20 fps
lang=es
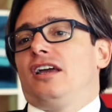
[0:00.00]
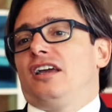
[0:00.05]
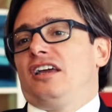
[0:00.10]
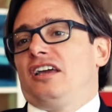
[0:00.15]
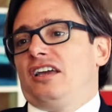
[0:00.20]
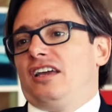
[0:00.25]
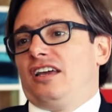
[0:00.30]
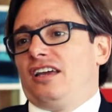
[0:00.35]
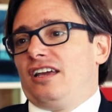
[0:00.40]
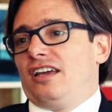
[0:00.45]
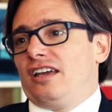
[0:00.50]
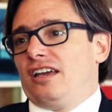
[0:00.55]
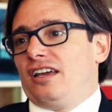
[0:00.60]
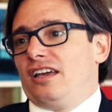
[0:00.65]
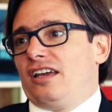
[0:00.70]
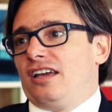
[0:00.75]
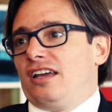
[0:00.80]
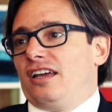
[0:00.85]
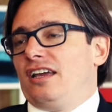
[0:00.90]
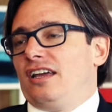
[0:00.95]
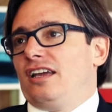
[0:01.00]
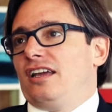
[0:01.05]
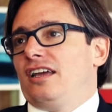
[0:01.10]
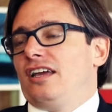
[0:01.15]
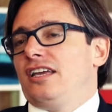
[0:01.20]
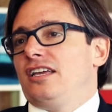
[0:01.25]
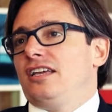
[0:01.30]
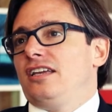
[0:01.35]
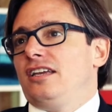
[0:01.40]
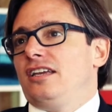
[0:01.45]

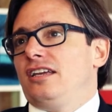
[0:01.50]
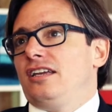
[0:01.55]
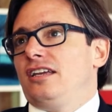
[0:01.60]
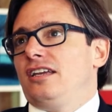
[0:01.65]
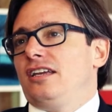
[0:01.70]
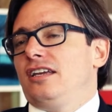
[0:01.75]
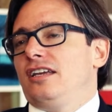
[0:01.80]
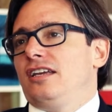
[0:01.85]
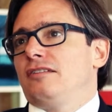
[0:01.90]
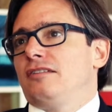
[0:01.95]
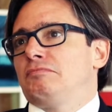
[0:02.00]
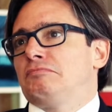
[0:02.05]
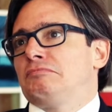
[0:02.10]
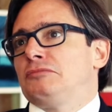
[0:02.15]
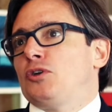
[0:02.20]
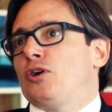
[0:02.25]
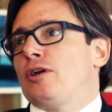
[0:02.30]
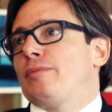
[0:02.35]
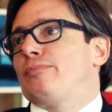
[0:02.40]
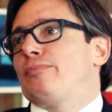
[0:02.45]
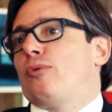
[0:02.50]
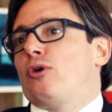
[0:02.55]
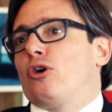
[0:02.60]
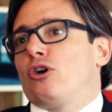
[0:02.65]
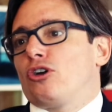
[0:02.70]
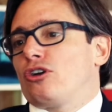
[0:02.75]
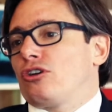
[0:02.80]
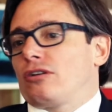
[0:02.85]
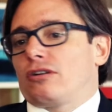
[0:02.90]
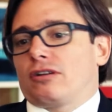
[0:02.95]
Eh, y no es
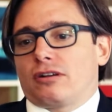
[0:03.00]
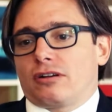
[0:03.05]
por,